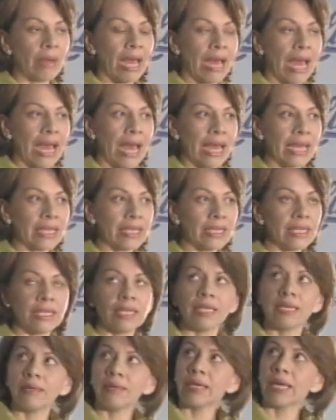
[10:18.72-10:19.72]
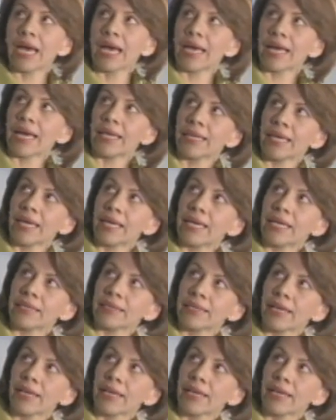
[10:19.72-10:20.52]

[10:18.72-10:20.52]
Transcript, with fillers: Ahí eh,